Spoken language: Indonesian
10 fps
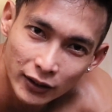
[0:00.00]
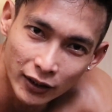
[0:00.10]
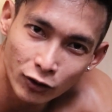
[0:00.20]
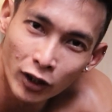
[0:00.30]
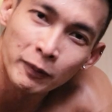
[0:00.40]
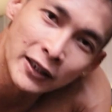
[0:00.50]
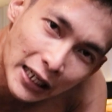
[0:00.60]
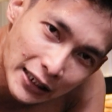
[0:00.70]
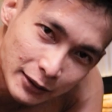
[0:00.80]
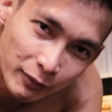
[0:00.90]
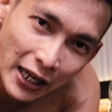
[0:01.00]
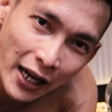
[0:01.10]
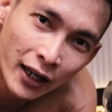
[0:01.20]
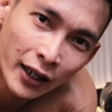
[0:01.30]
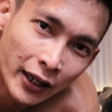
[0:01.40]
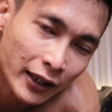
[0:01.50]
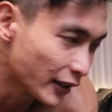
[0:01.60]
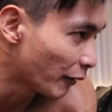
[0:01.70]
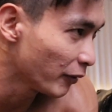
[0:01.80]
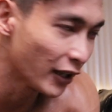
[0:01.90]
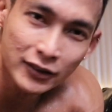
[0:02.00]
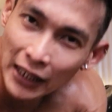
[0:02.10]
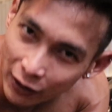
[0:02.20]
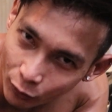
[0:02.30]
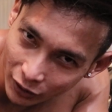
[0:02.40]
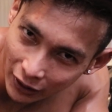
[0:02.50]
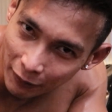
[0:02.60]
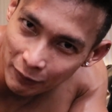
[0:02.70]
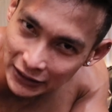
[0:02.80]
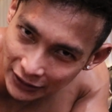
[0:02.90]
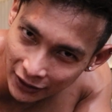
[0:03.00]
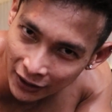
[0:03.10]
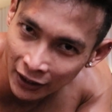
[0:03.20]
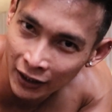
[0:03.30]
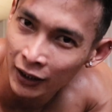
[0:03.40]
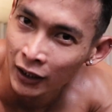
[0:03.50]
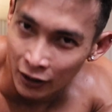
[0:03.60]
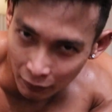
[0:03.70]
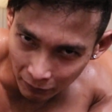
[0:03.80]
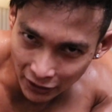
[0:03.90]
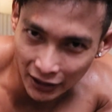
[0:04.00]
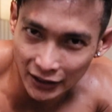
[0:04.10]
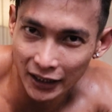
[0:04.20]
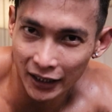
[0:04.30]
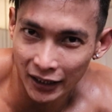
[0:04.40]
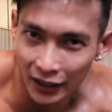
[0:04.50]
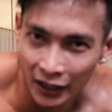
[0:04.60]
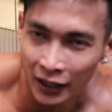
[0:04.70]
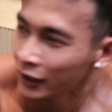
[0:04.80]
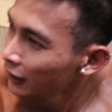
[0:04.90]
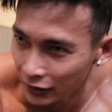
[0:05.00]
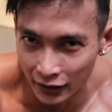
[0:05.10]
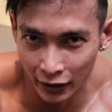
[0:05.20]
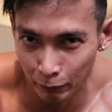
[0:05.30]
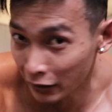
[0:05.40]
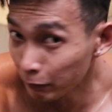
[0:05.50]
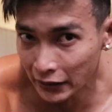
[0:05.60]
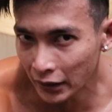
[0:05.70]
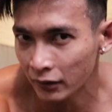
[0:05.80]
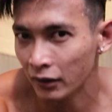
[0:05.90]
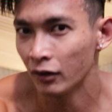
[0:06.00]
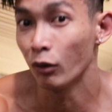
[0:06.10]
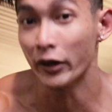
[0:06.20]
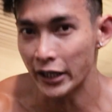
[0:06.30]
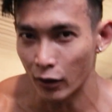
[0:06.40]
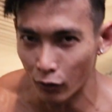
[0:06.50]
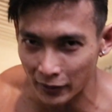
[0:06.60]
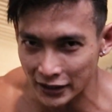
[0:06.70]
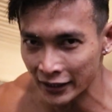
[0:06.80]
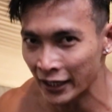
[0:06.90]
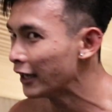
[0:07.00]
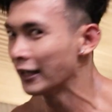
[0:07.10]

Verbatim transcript: gigi udah pindah ke sebelah tapi nggak takut habis ini BJJ nih yang lipit-lipitan gue jago biasanya